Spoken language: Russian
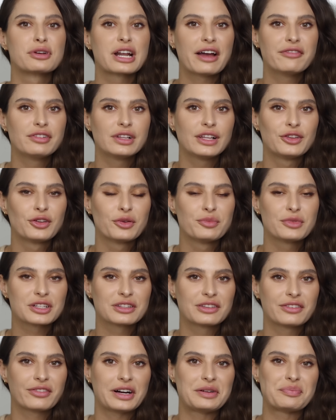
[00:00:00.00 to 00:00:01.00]
Правило номер
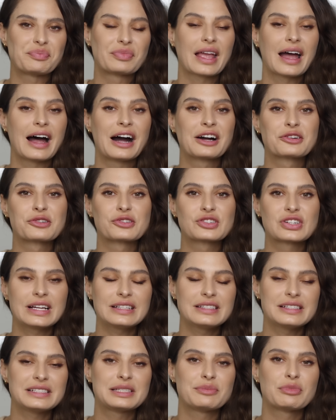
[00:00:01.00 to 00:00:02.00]
два.
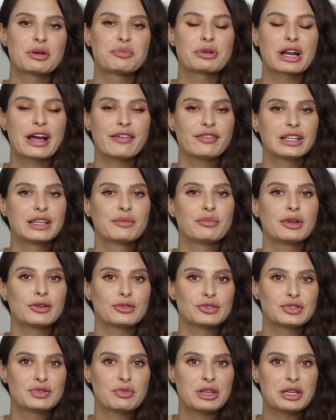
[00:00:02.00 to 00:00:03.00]
Окружайте себя правильными
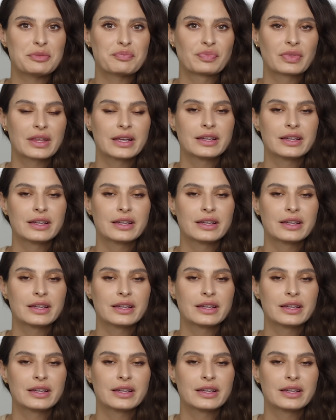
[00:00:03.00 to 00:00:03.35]
людьми.